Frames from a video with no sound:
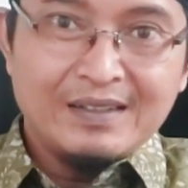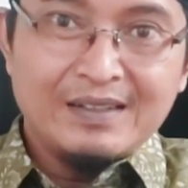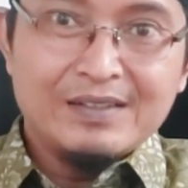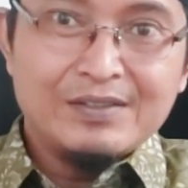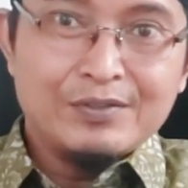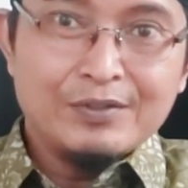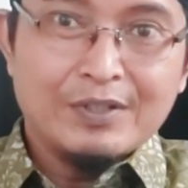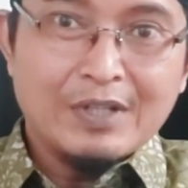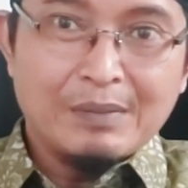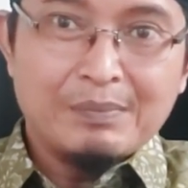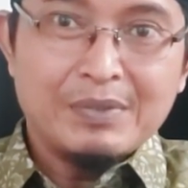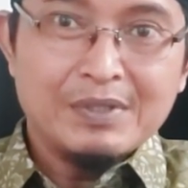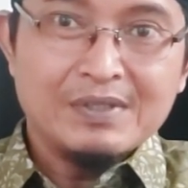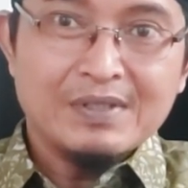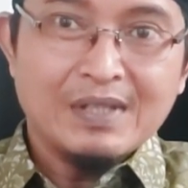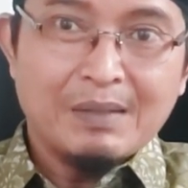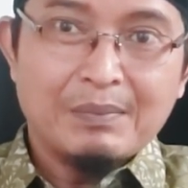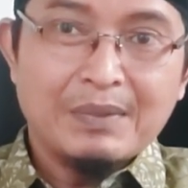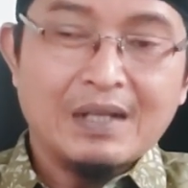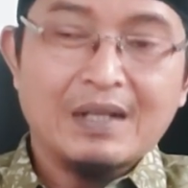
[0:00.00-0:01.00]
ini juga
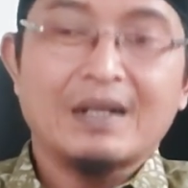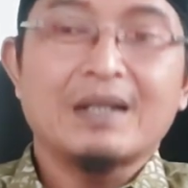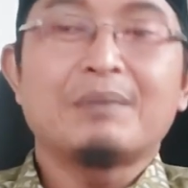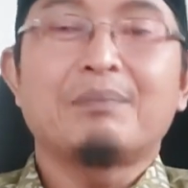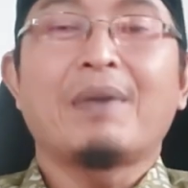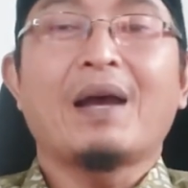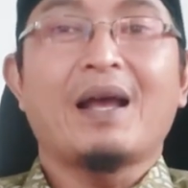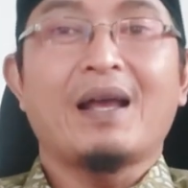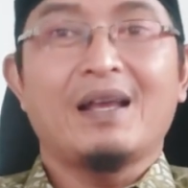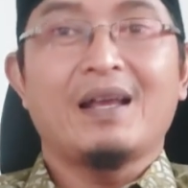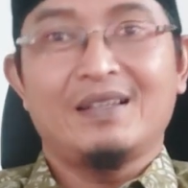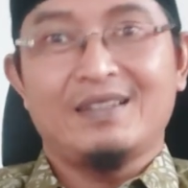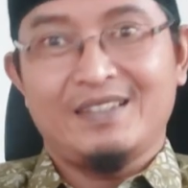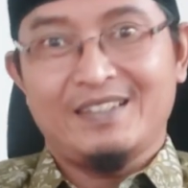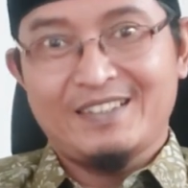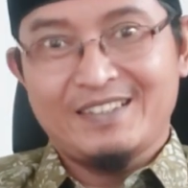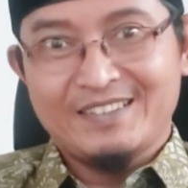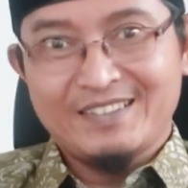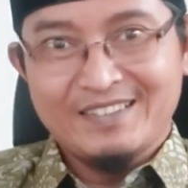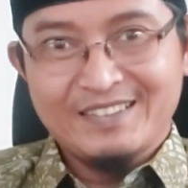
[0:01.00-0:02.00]
bisa menerima
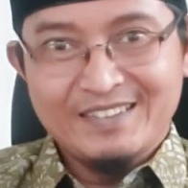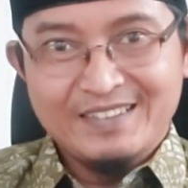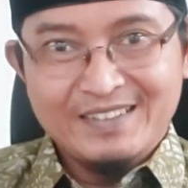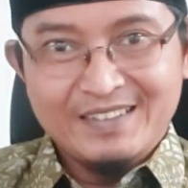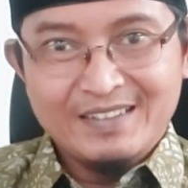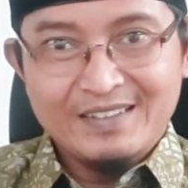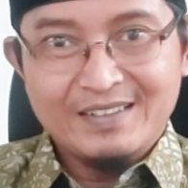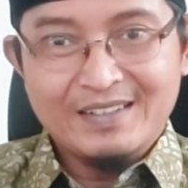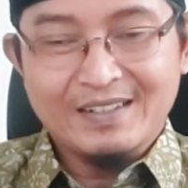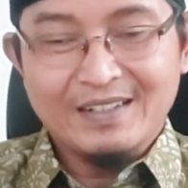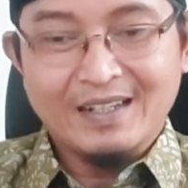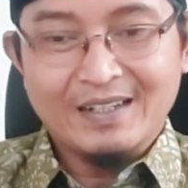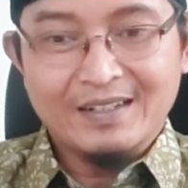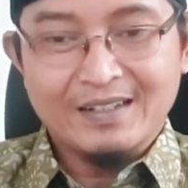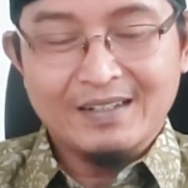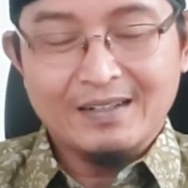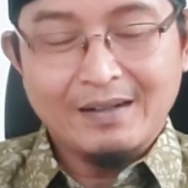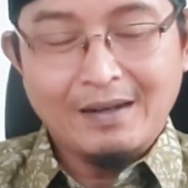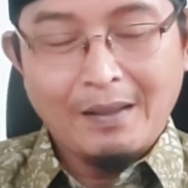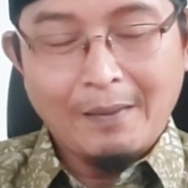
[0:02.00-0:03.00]
ya, dengan
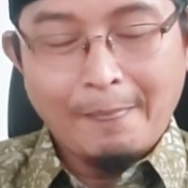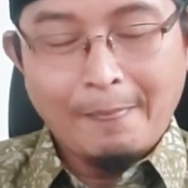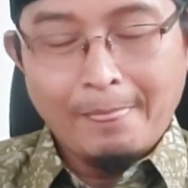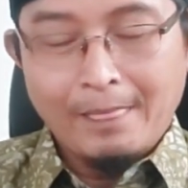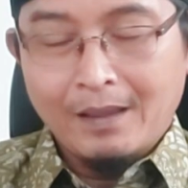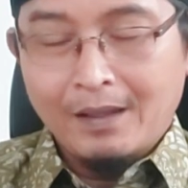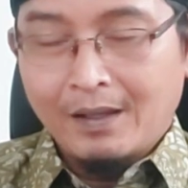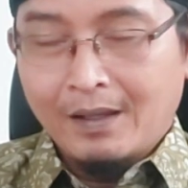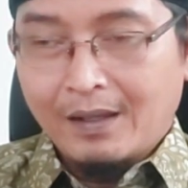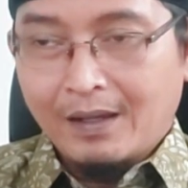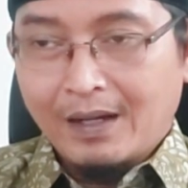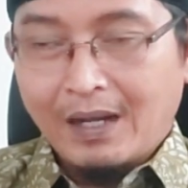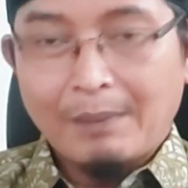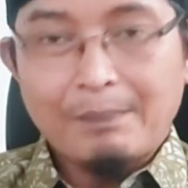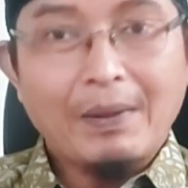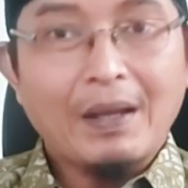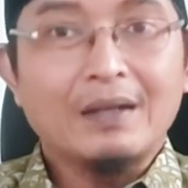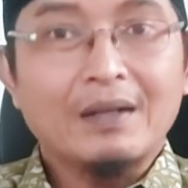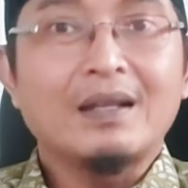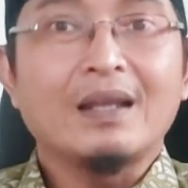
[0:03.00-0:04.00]

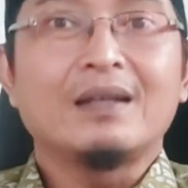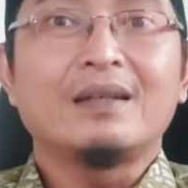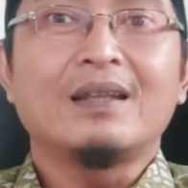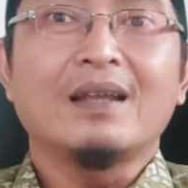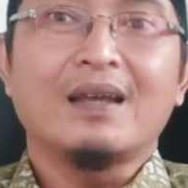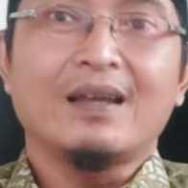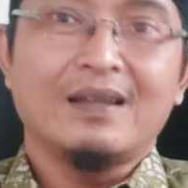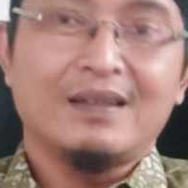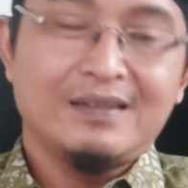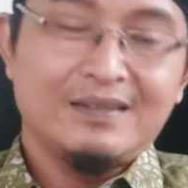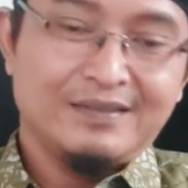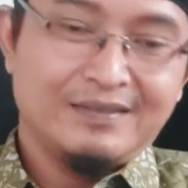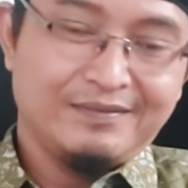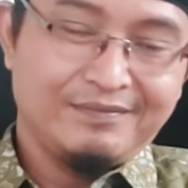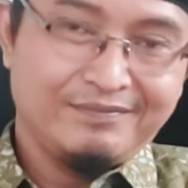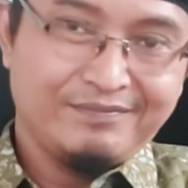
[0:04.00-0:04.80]
lapang dada.